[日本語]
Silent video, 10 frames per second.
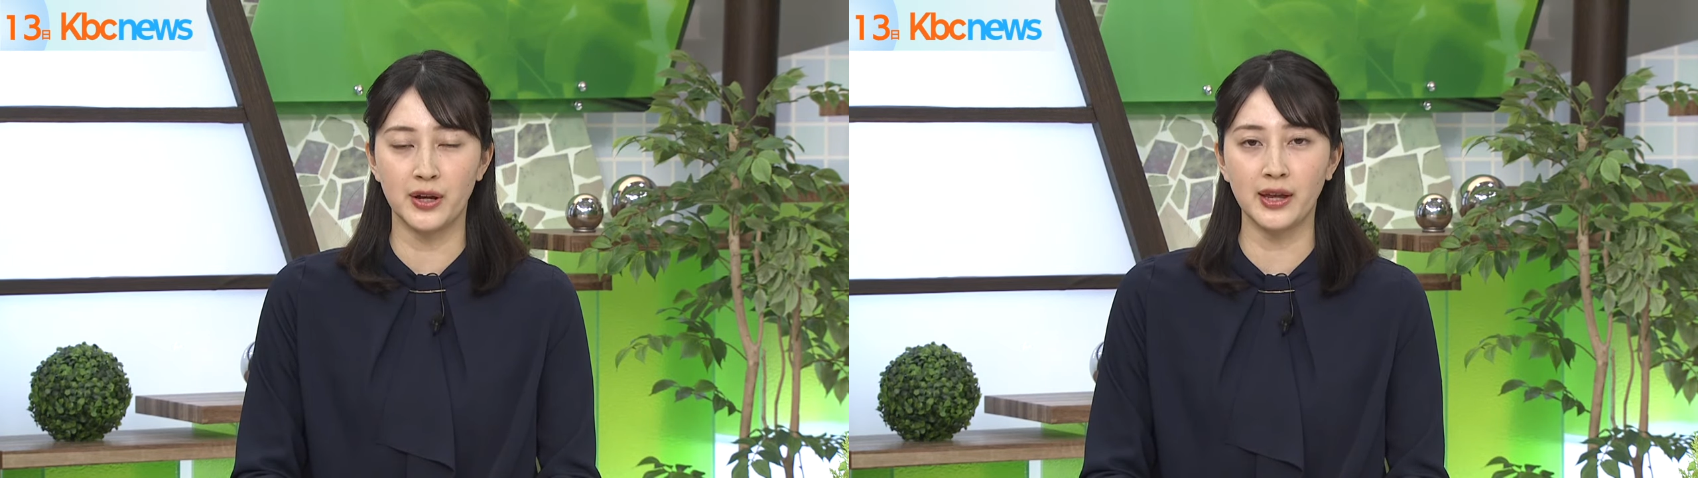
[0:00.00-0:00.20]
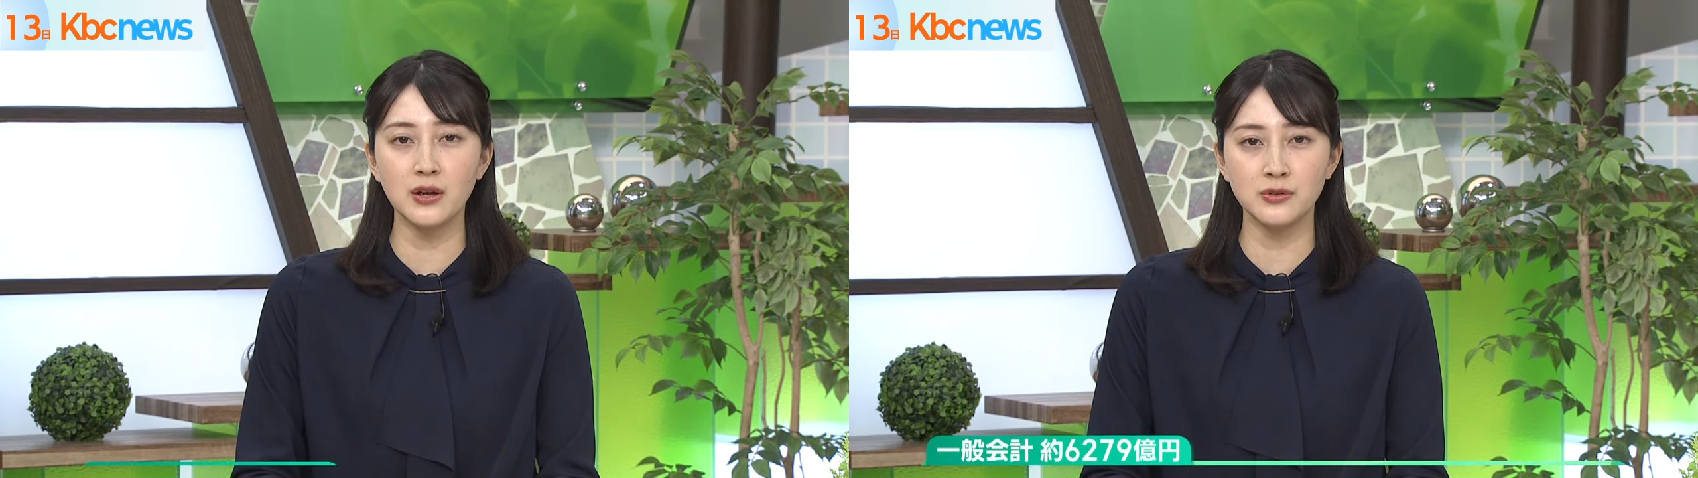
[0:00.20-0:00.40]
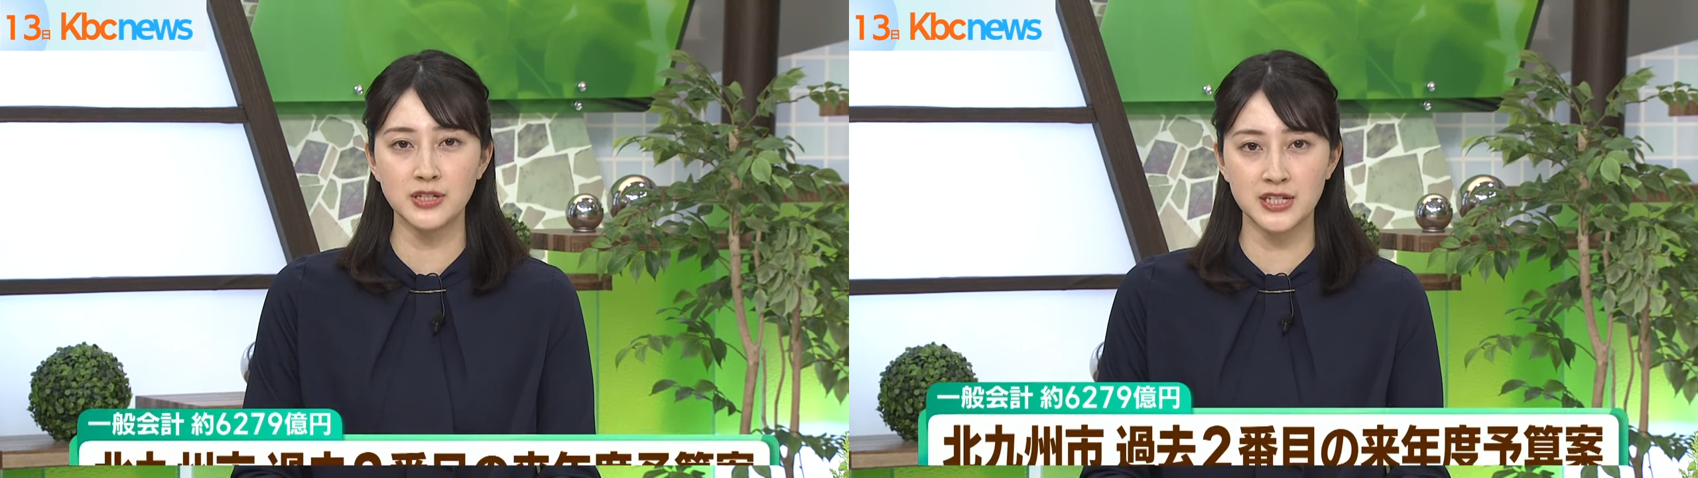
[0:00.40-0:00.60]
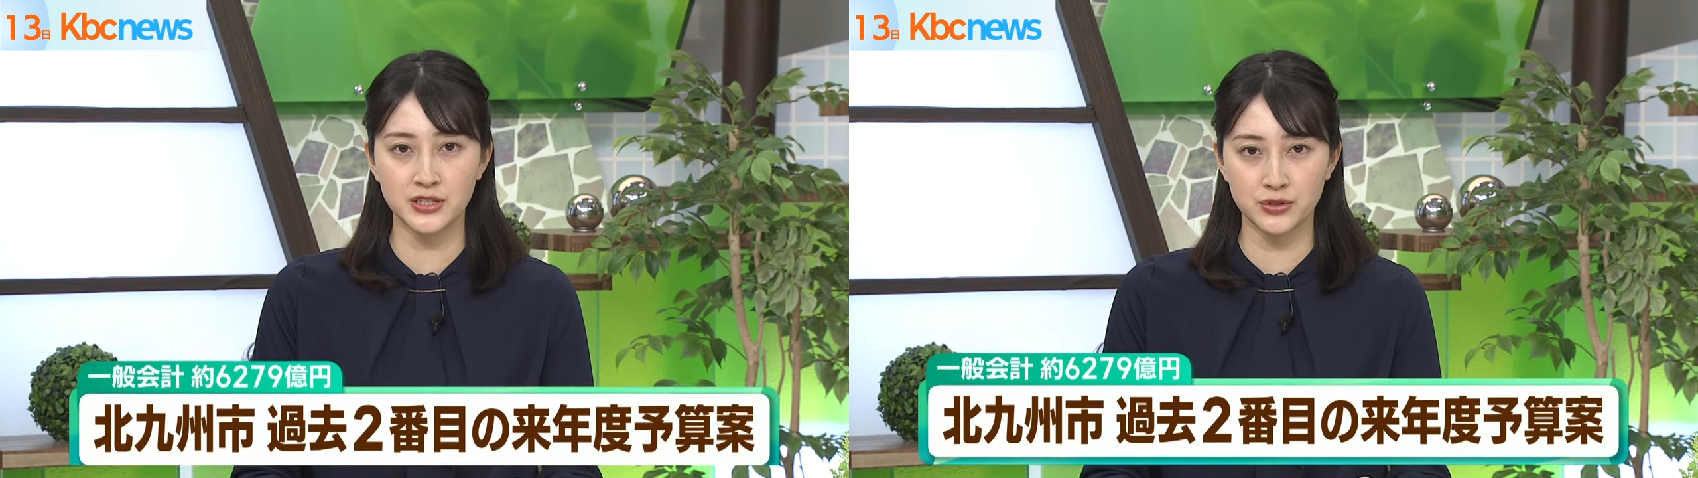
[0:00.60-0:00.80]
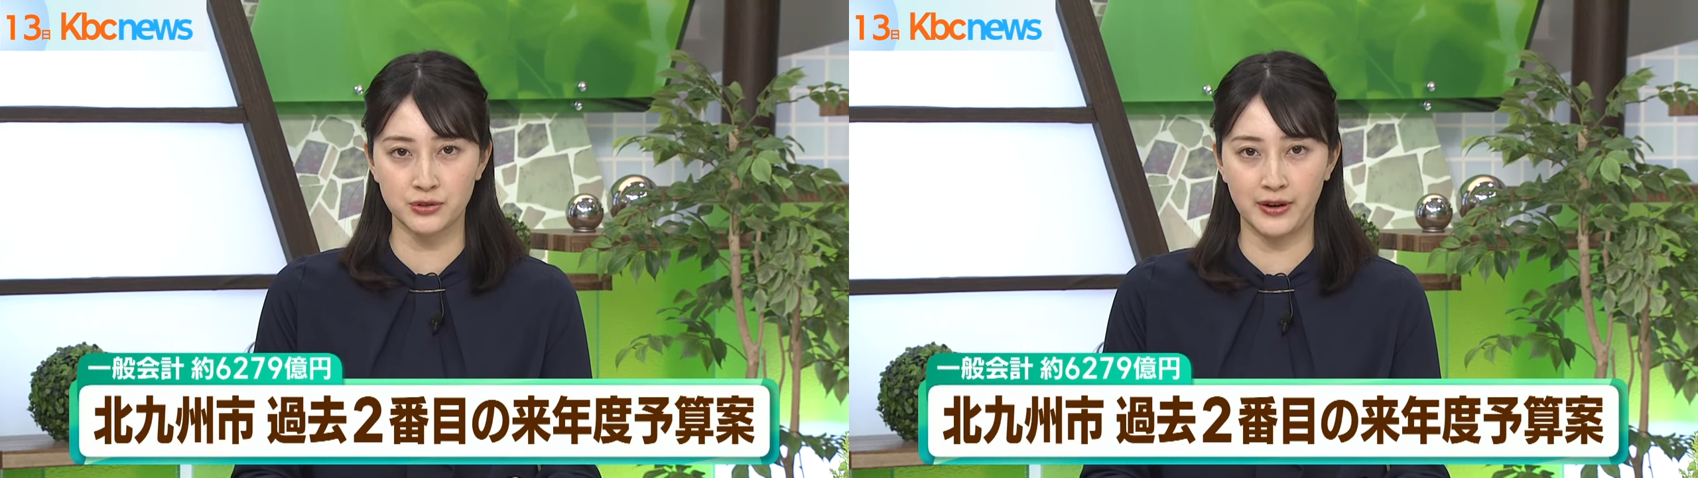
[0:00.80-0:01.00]
竹内
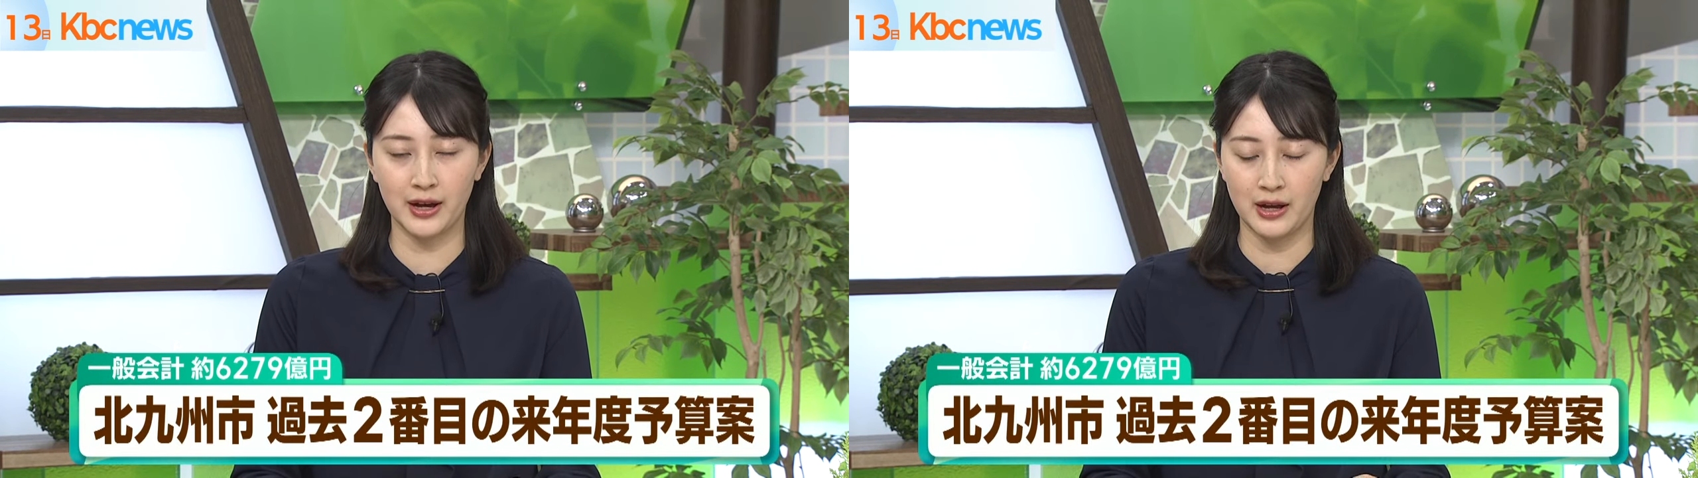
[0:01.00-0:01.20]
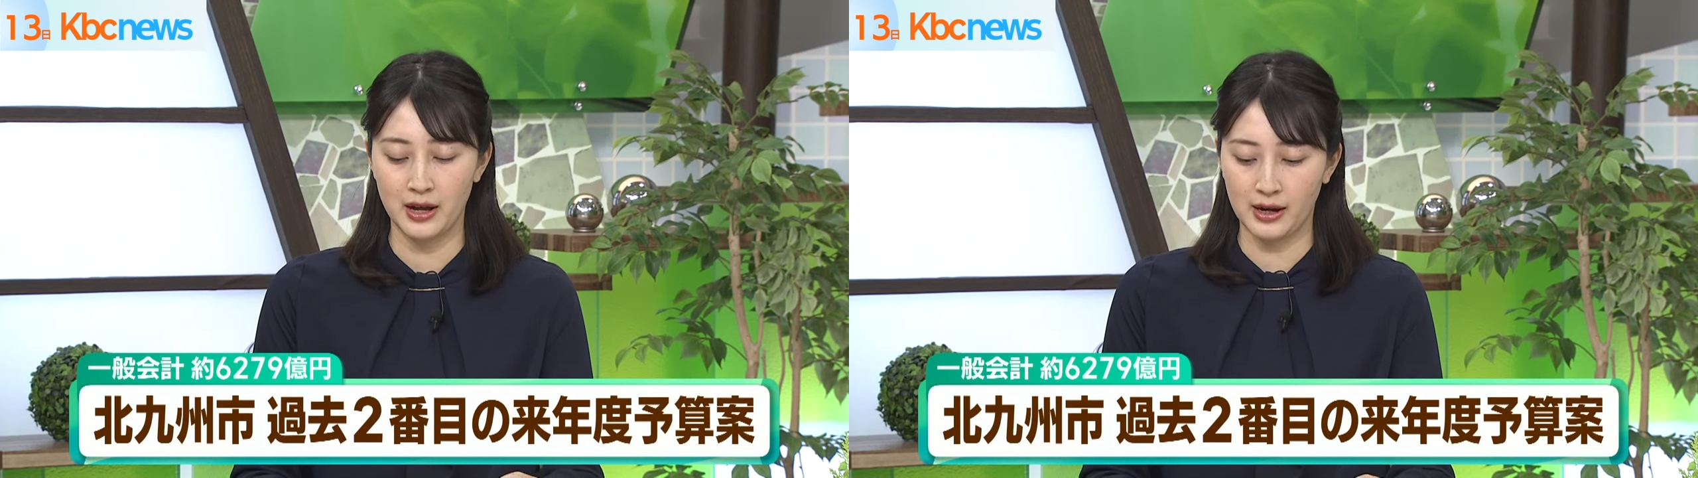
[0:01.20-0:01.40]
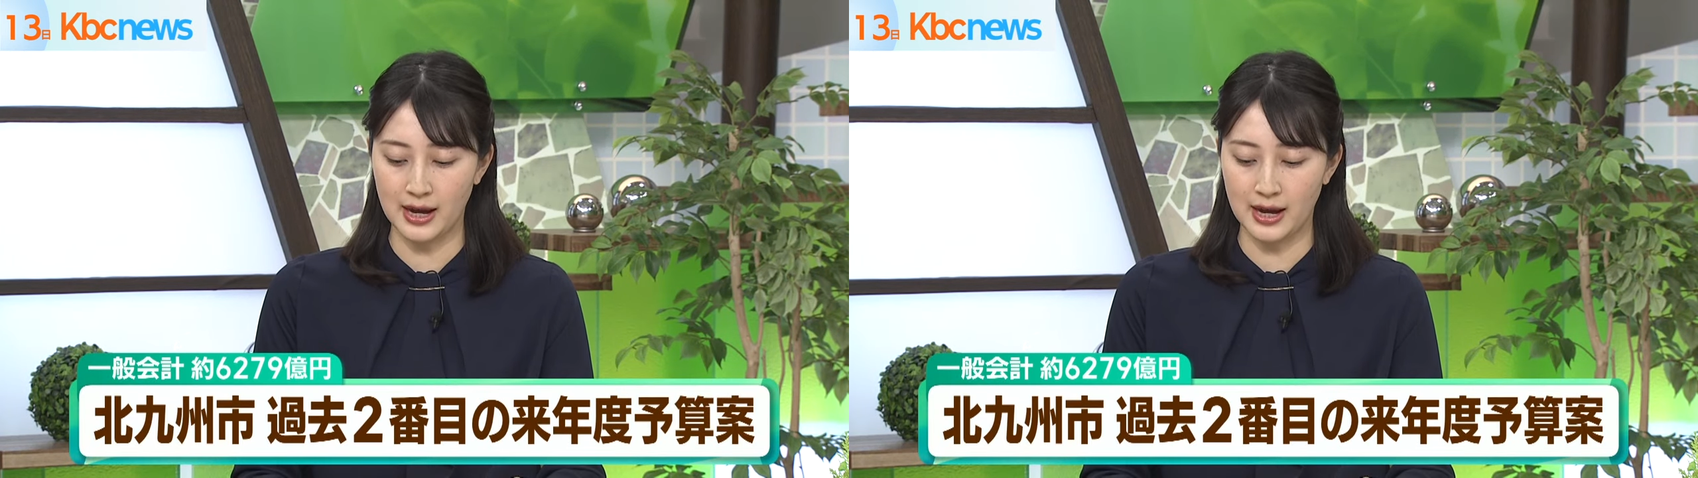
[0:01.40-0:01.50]
市長は